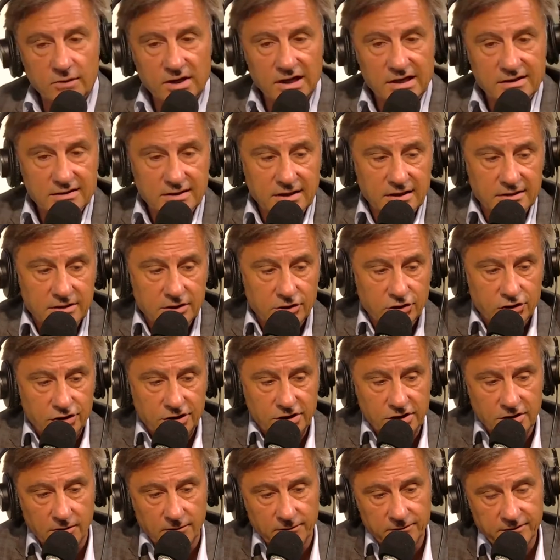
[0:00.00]
Bah, la
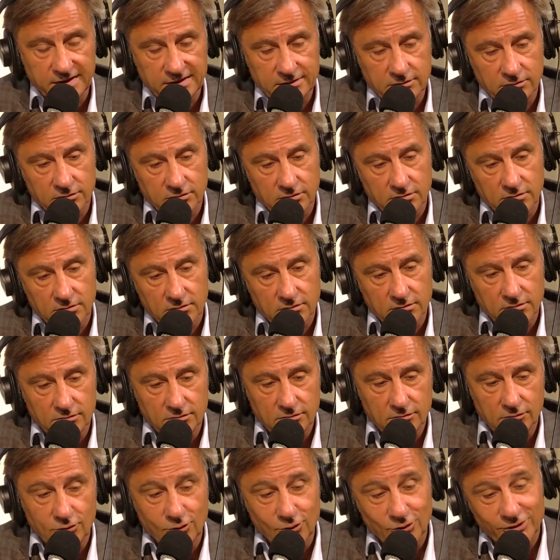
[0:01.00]
stratégie, en fait,
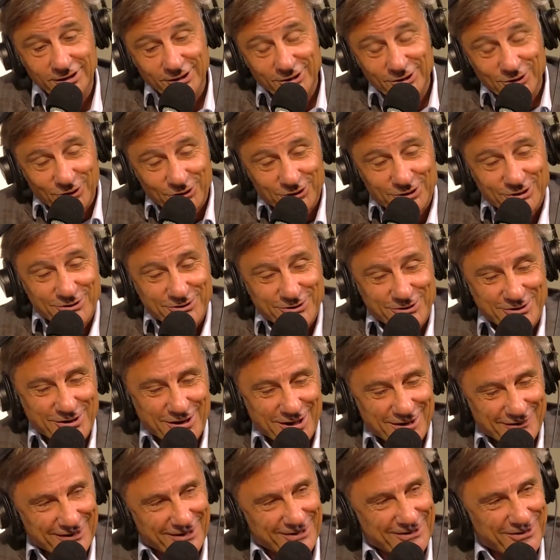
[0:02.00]
on, en, échangeait
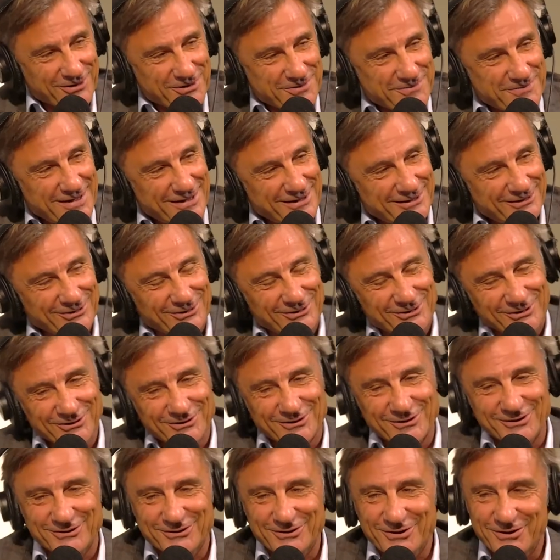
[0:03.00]
encore avec Romain dans
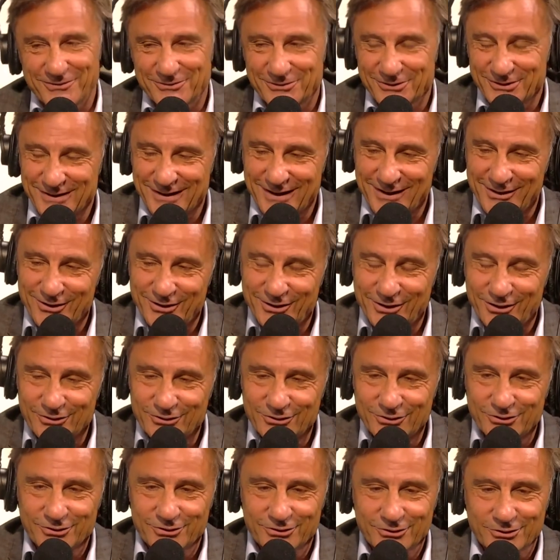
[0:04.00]
l'antichambre tout à l'heure
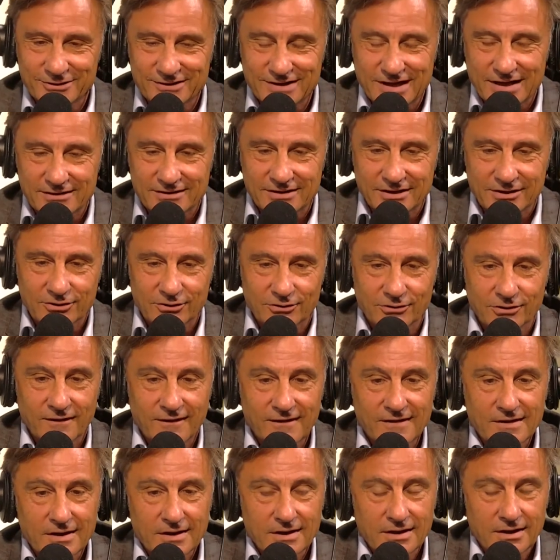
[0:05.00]
de, ça, c'est que
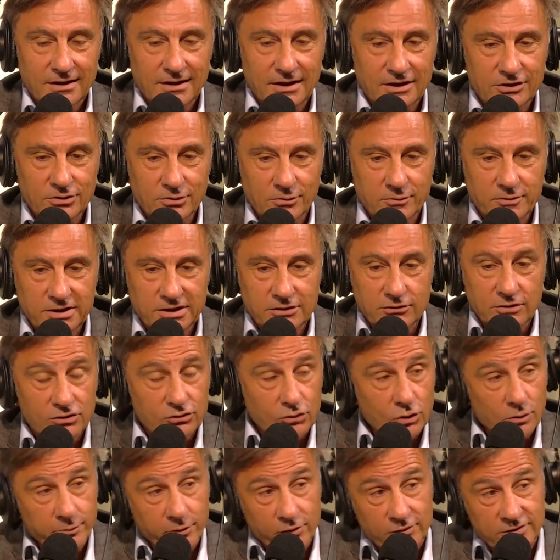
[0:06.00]
l'agent billet doit
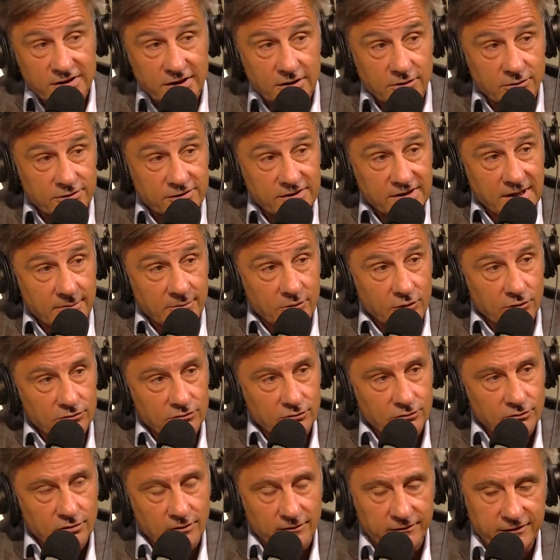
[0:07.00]
se repenser constamment.
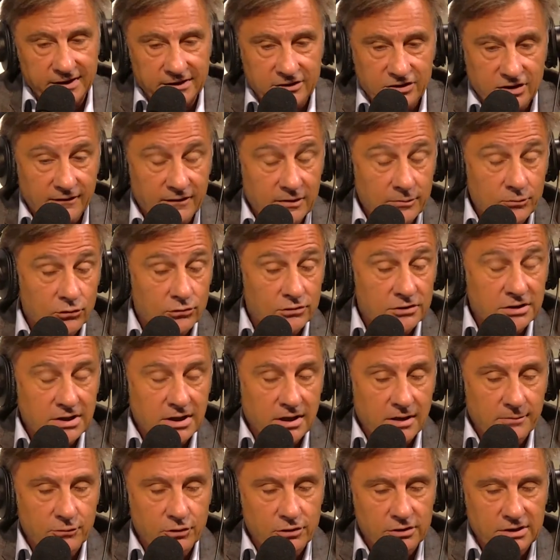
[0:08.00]
Donc, en mhm. fait, j'avais monté
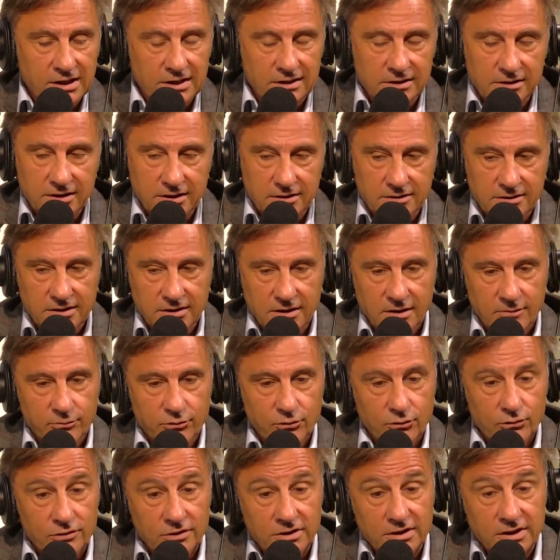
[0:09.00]
un modèle qui était un
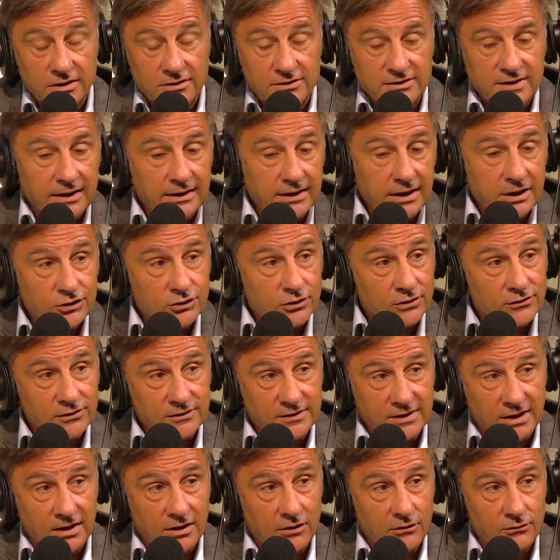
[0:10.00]
peu unique, cinq agences
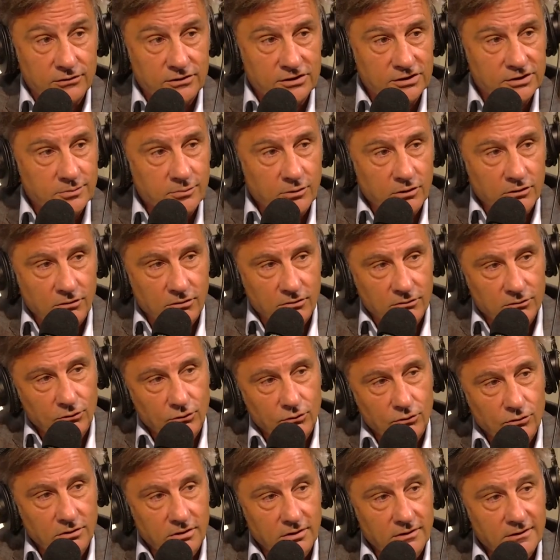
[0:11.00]
dans un arrondissement. En
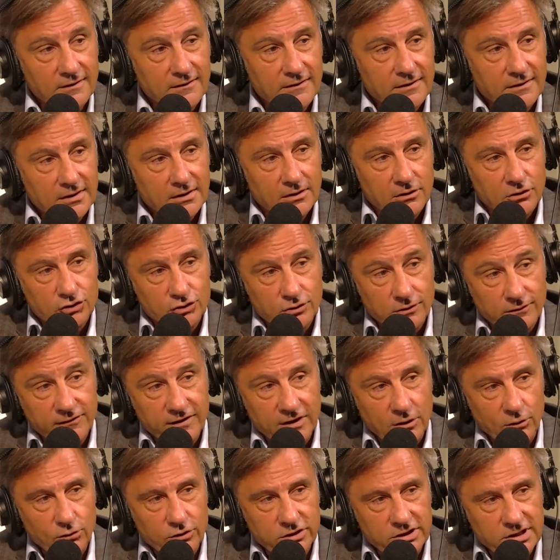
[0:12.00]
gros, euh, je
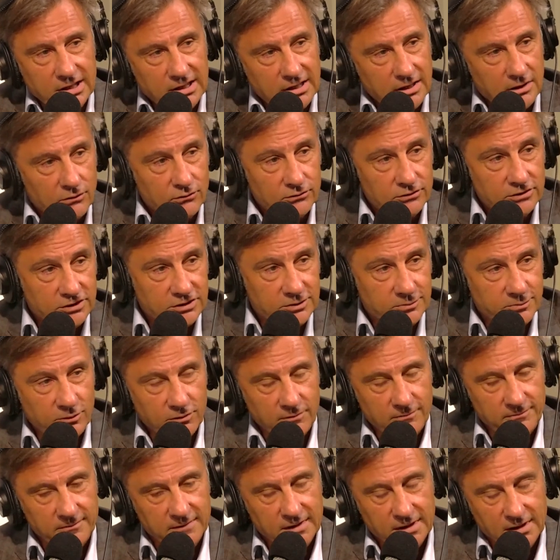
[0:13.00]
verrouillais
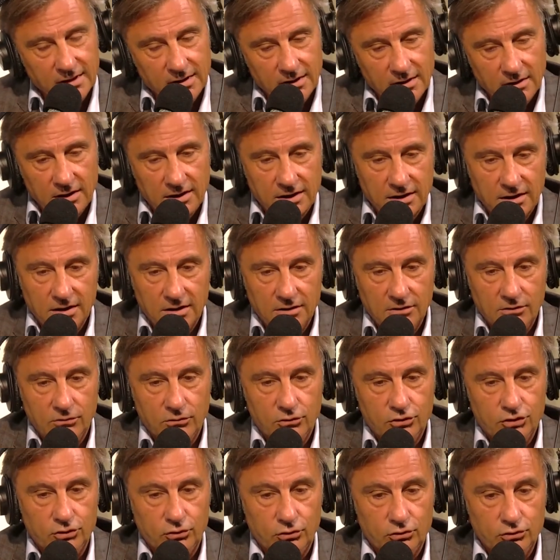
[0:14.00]
l'arrondissement. Et euh,
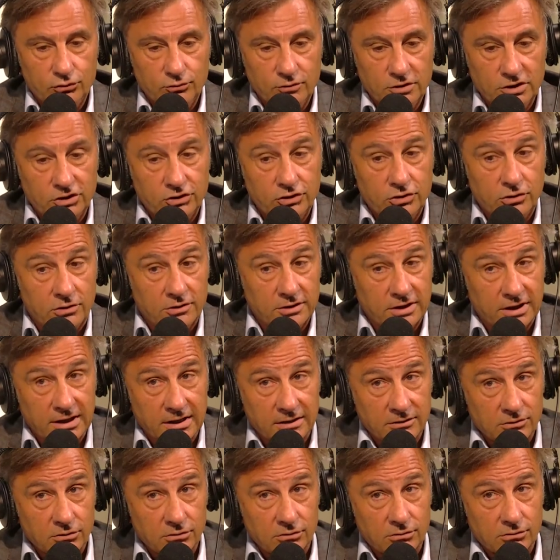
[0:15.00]
aujourd'hui, je suis en
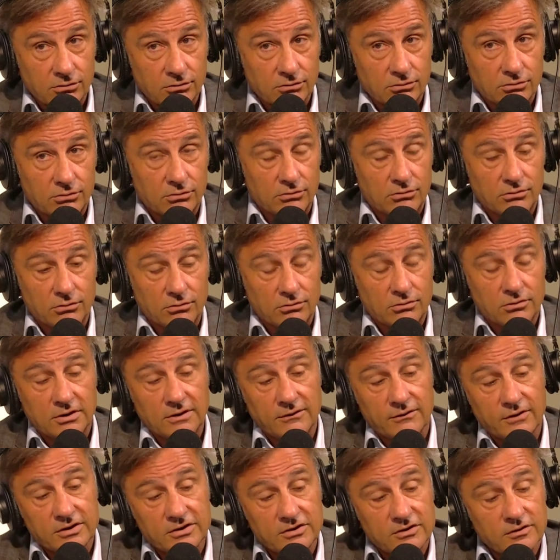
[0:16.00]
train de,
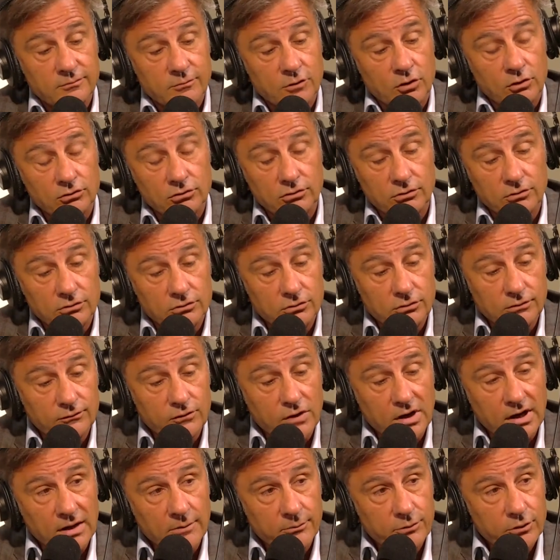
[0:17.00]
effectivement, de, de,
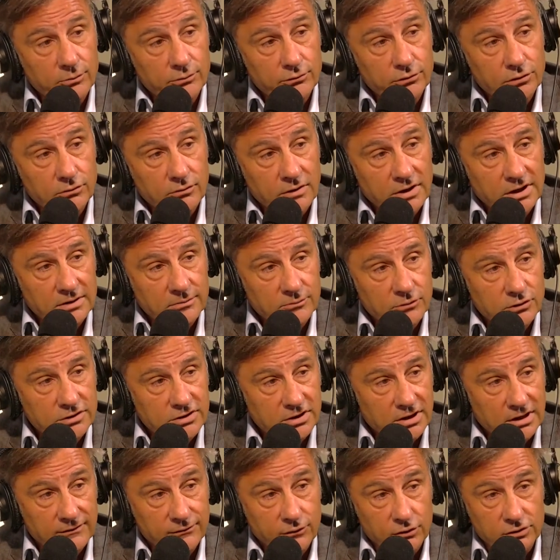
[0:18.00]
voir un peu plus loin et de me
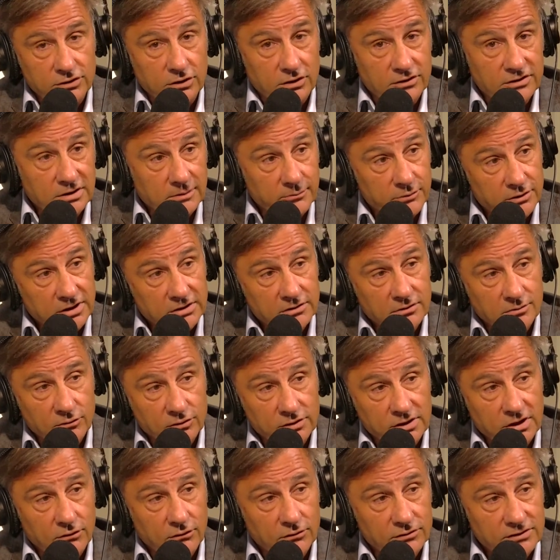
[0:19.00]
dire, il faut sortir peut-être de
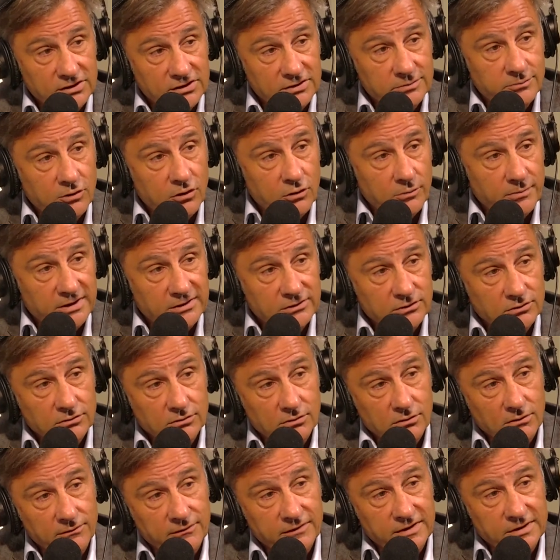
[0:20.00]
mon arrondissement parce
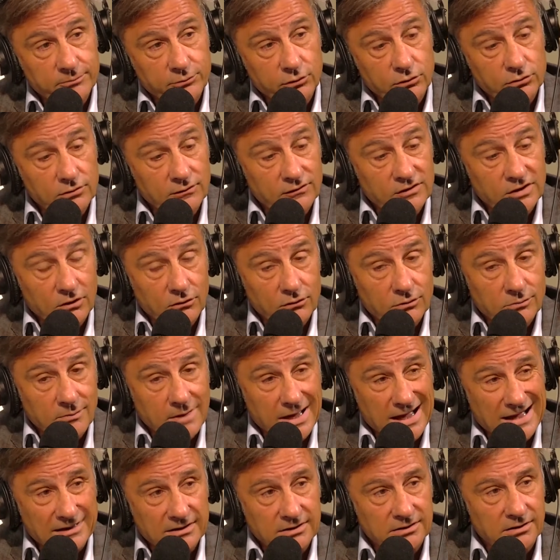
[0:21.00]
que, en fait, pour devenir une
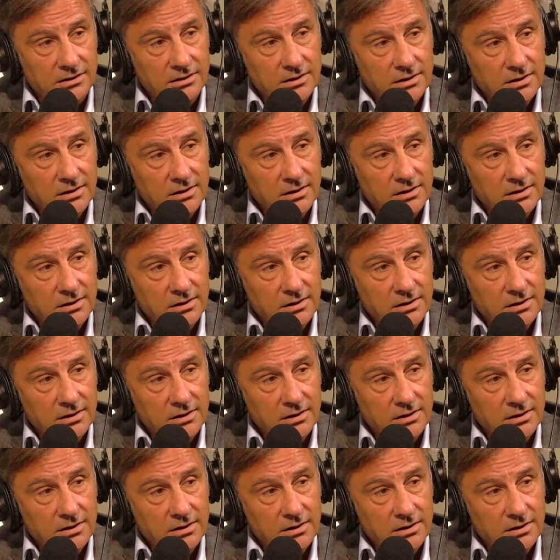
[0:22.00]
marque,